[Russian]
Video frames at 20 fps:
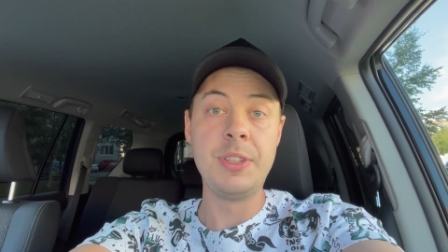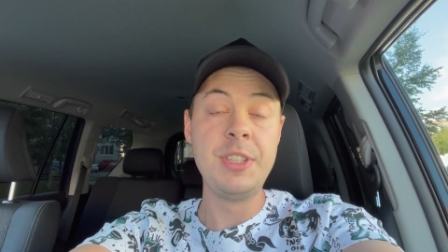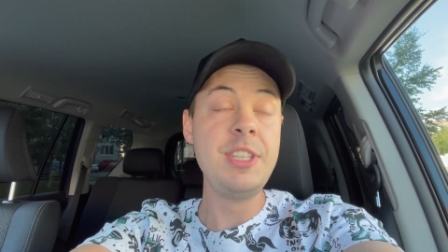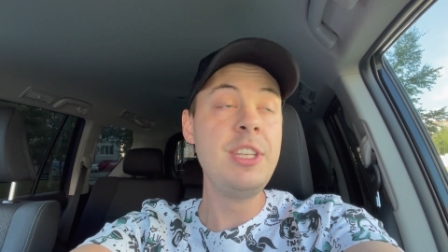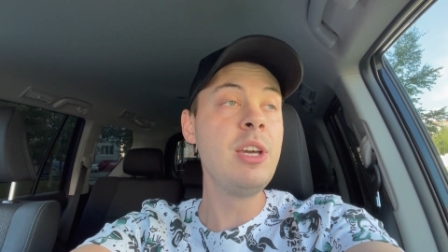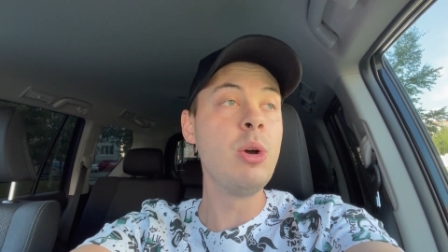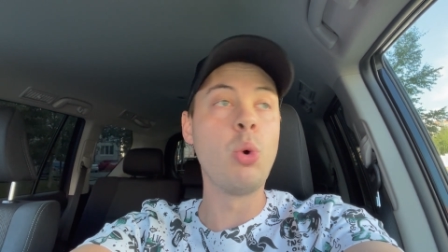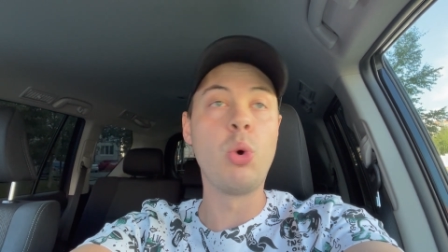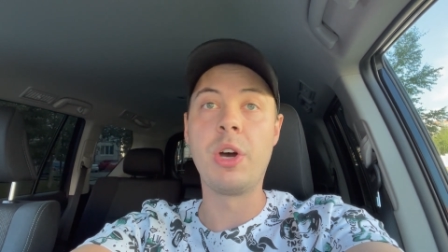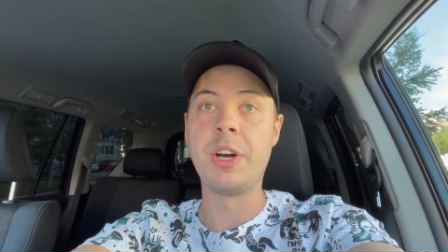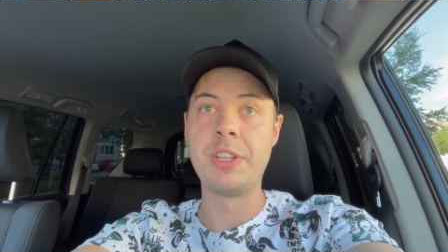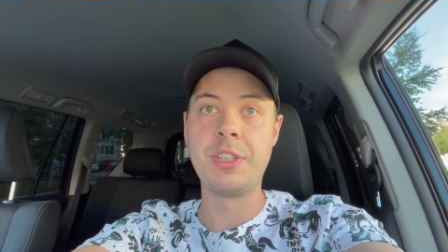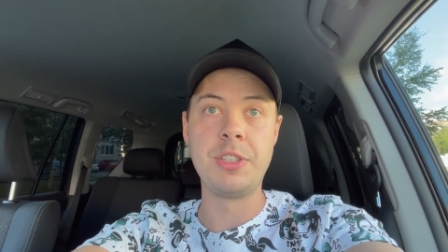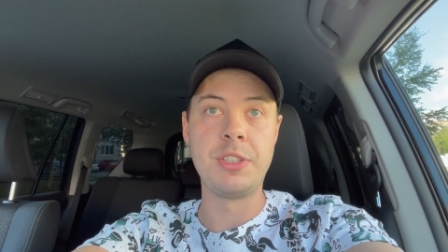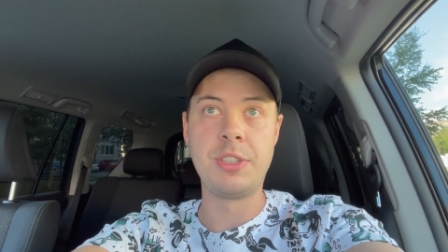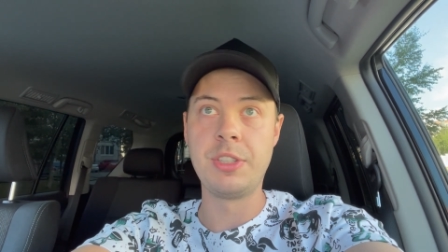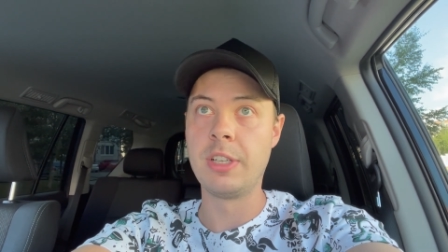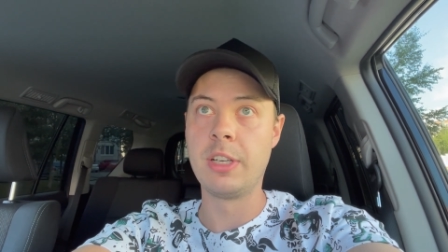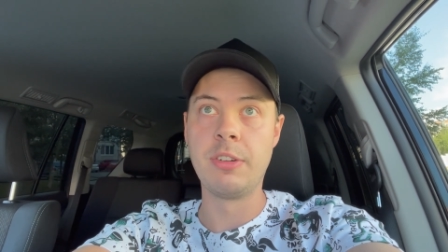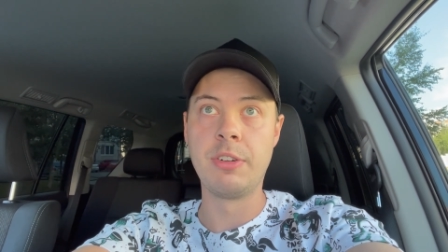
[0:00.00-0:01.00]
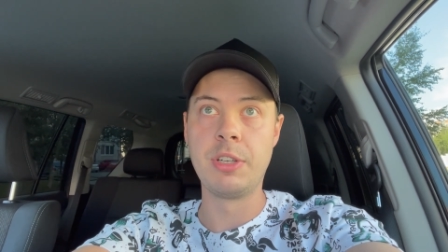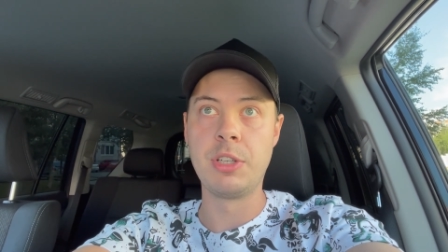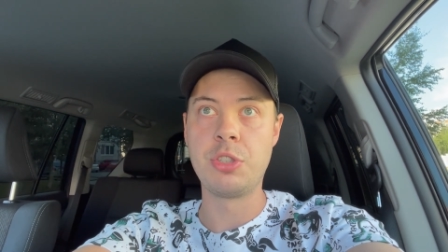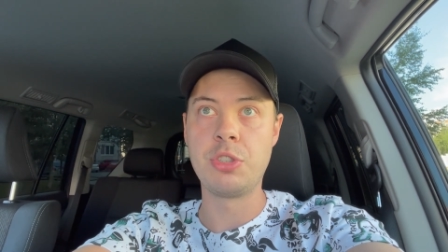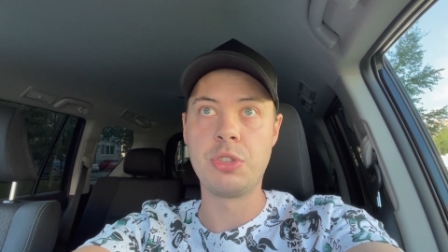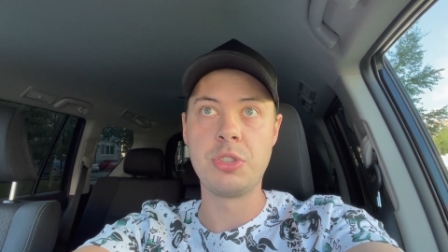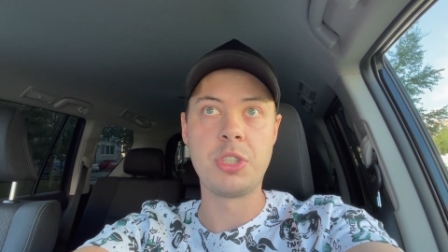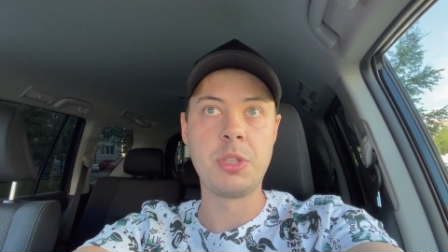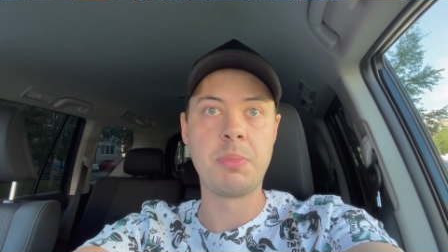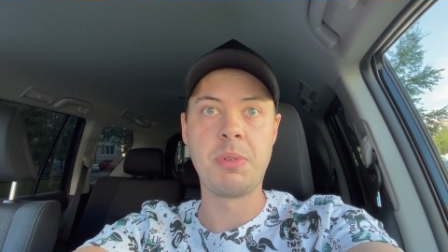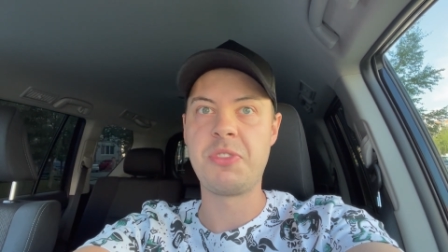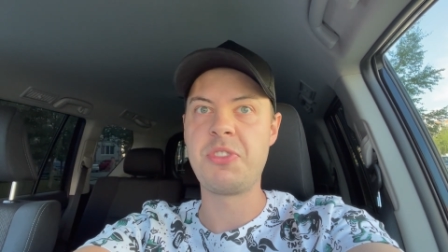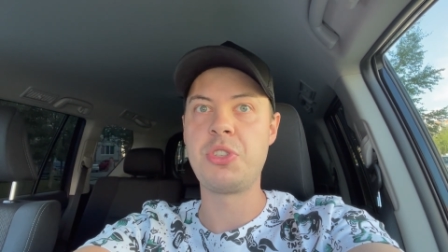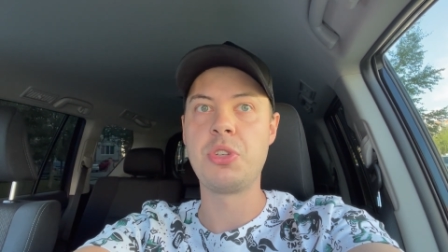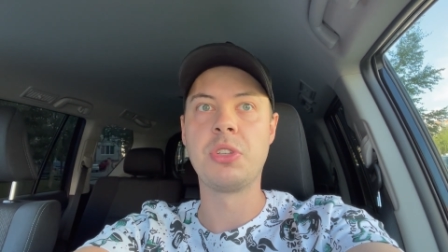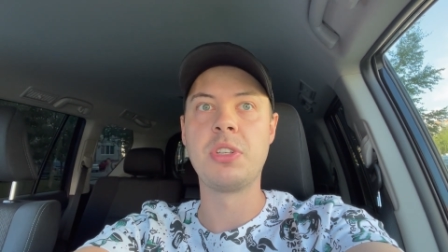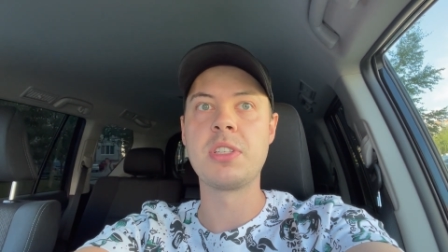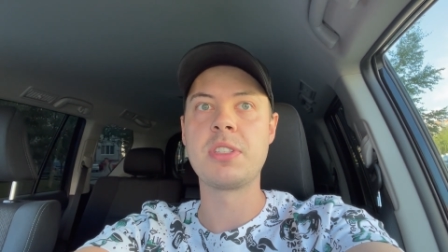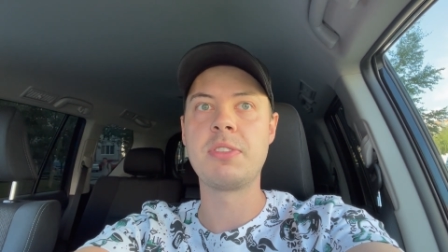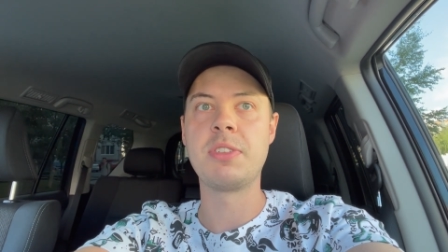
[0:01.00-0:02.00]
не уходить, не говорить, что типа
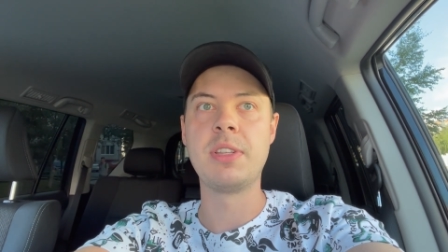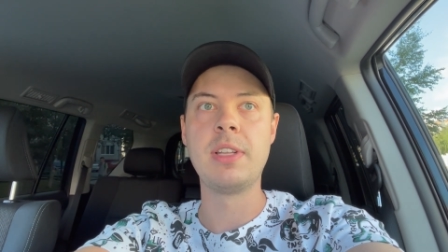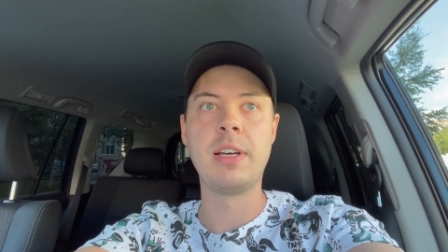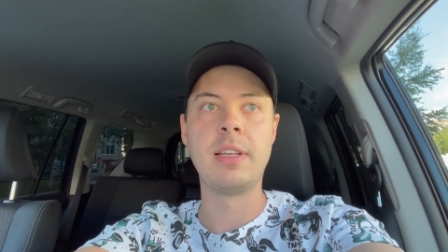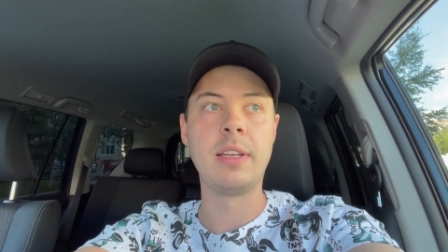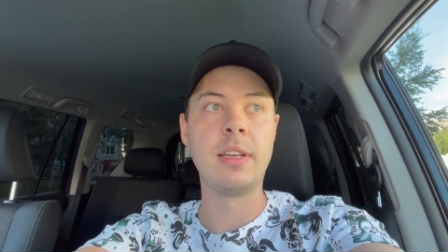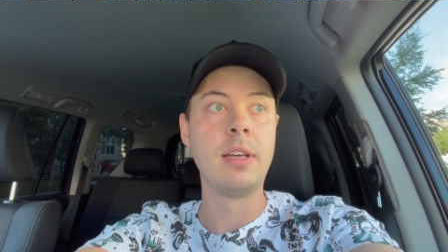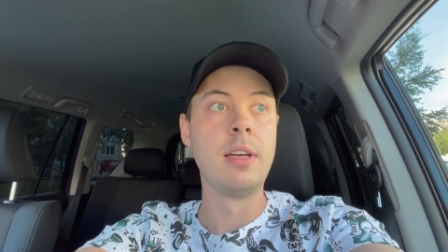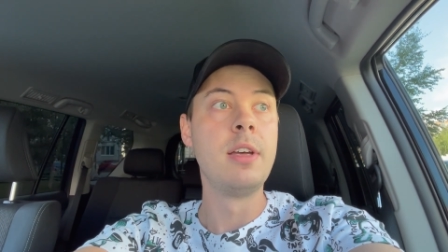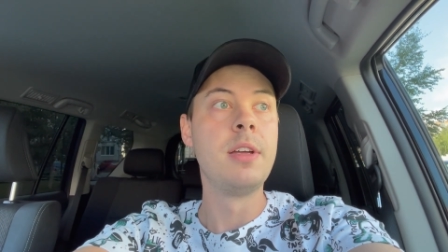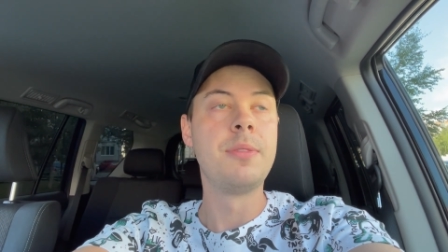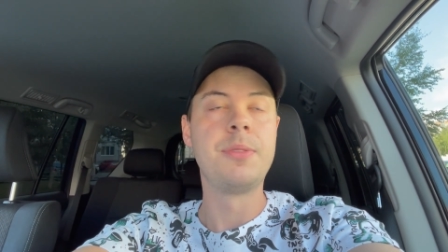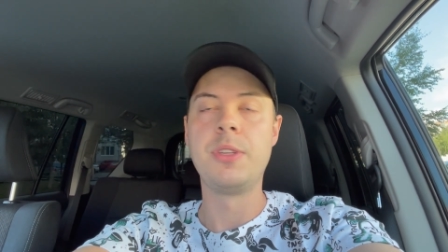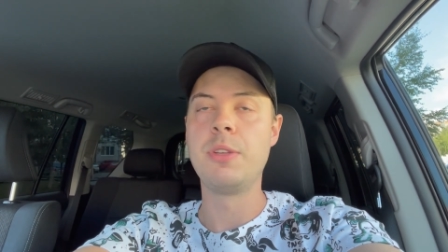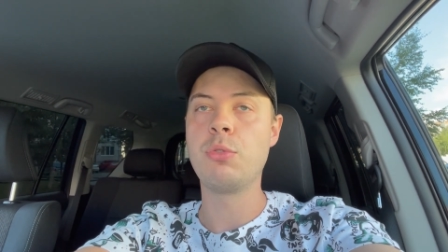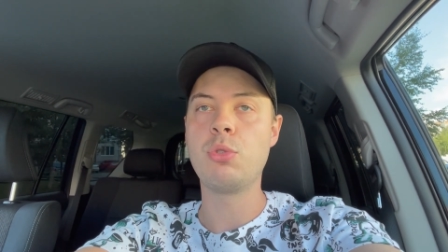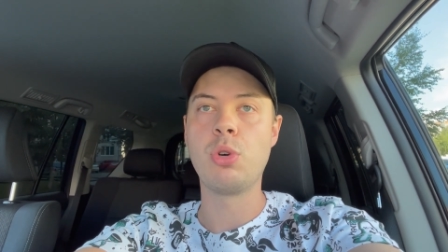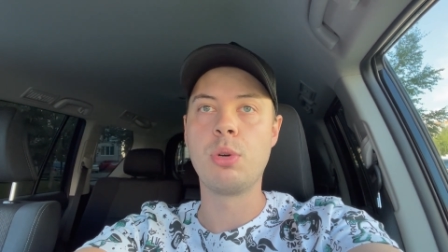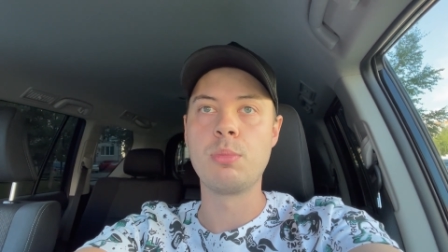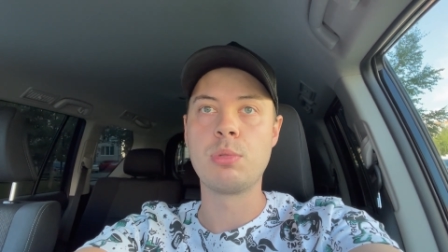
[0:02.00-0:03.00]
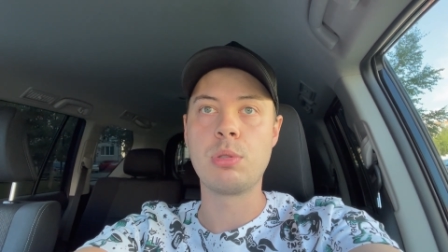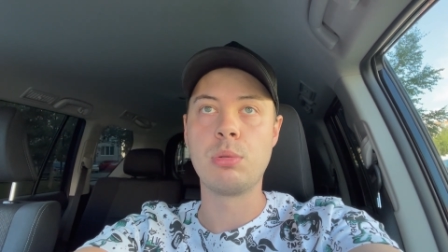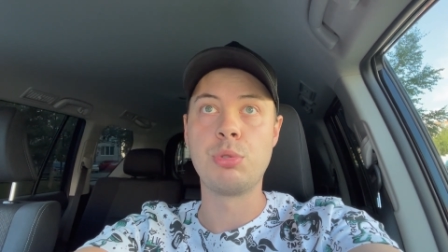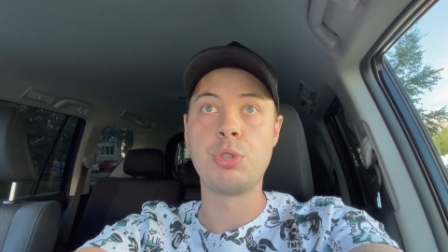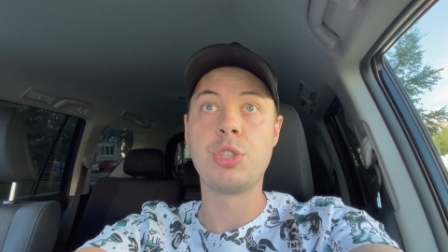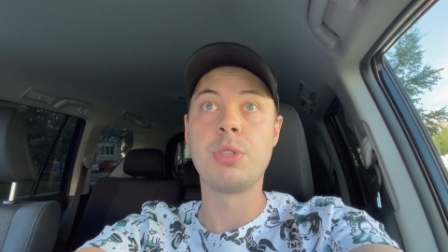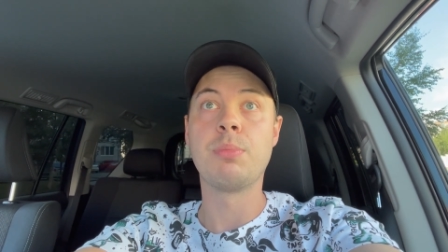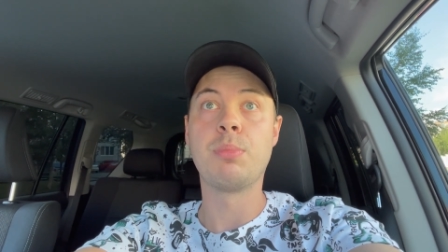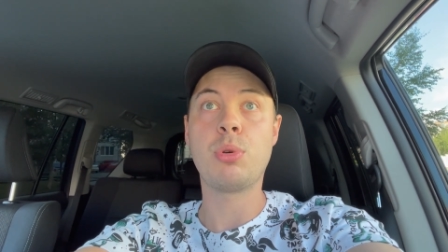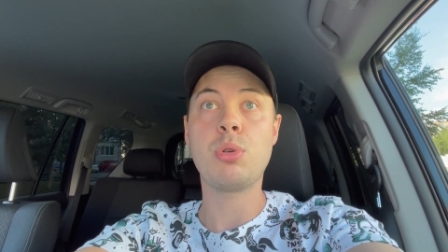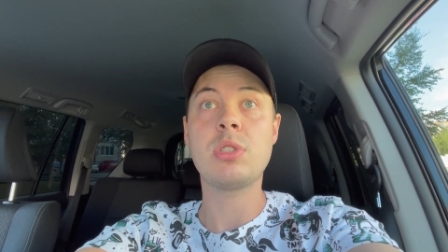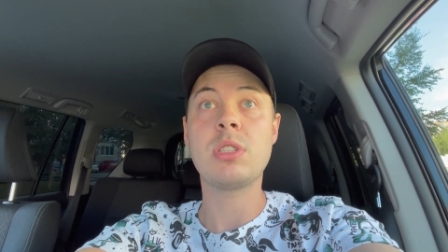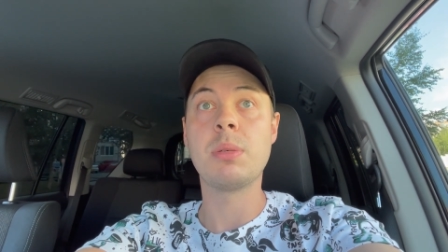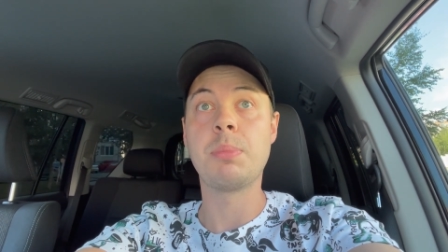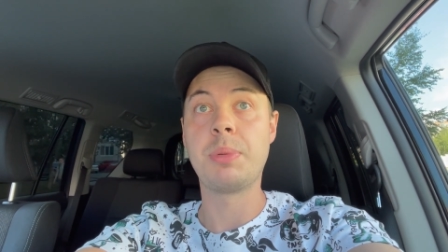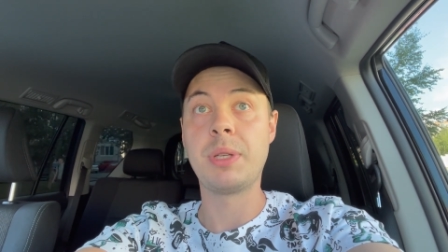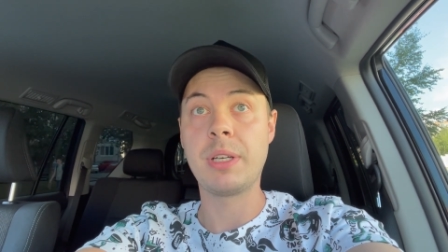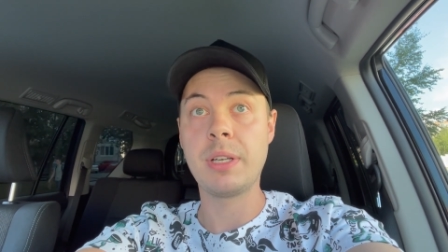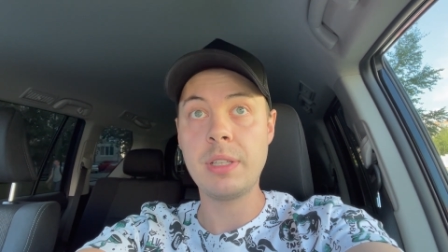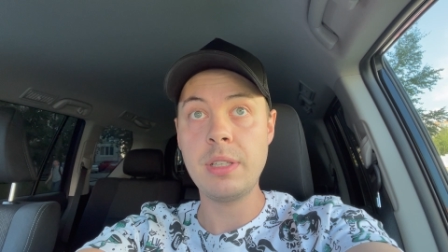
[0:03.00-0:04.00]
все, до свидания. Ни в коем случае. Просто
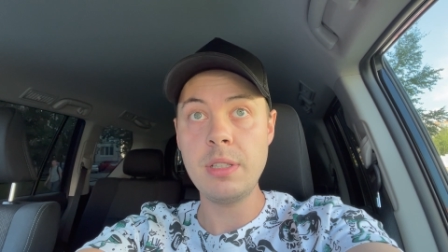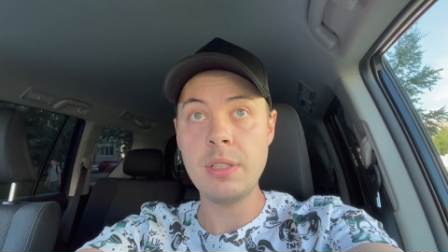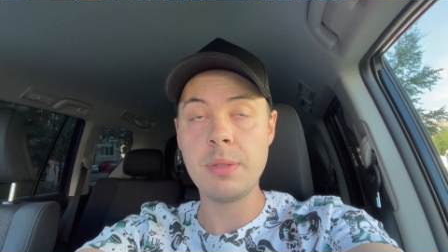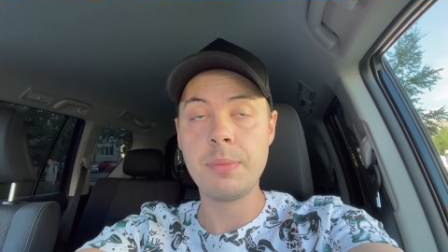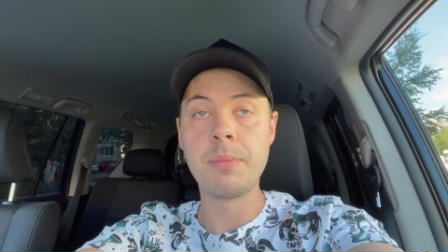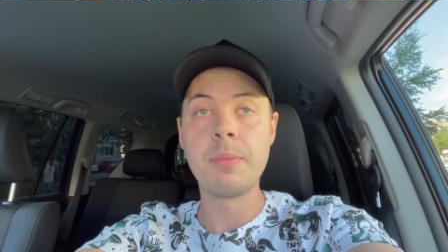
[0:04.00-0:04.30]
приходить